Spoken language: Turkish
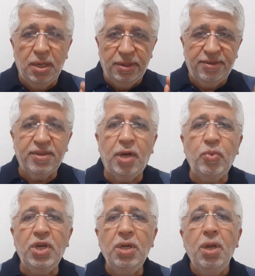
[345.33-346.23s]

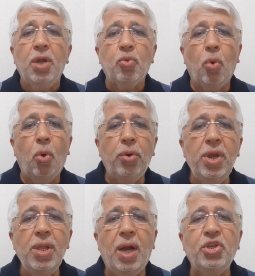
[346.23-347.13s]
Sabır, doğru
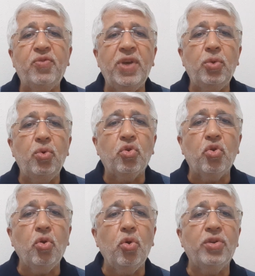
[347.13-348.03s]
inanç ve
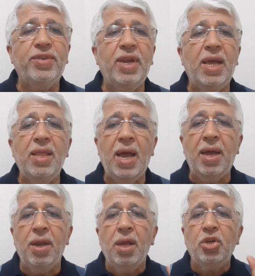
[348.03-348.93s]
dürüstlük
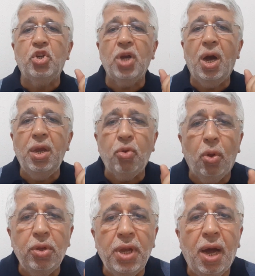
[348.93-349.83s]
gösterenler şahit
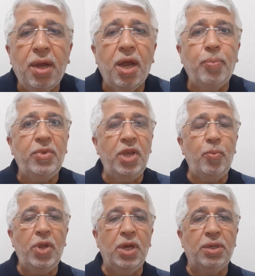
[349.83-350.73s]
ol ya Rab
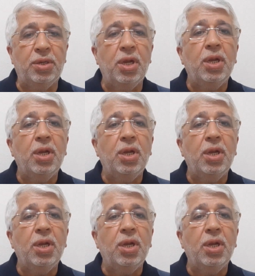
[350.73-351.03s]
diyebilir.